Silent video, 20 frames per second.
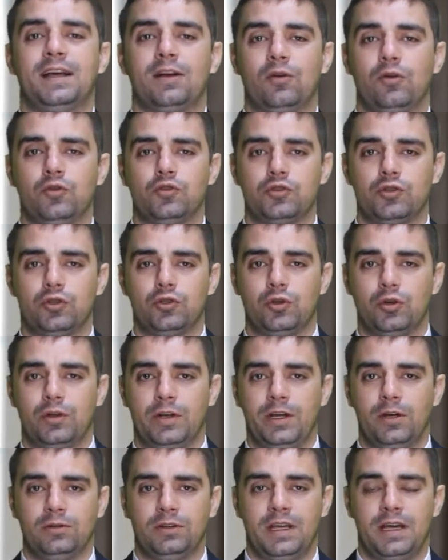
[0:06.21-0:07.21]
A Construtora
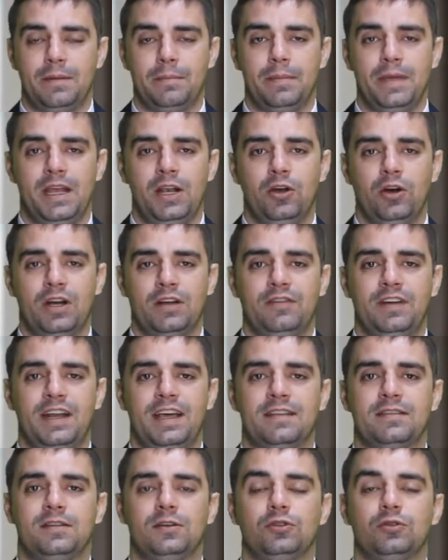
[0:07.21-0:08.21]
União tem a melhor
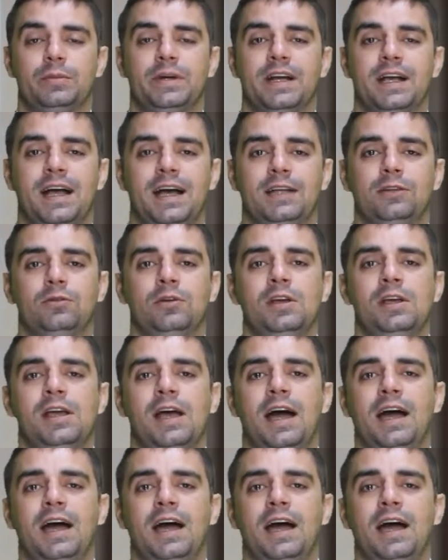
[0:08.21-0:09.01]
avaliação do mercado.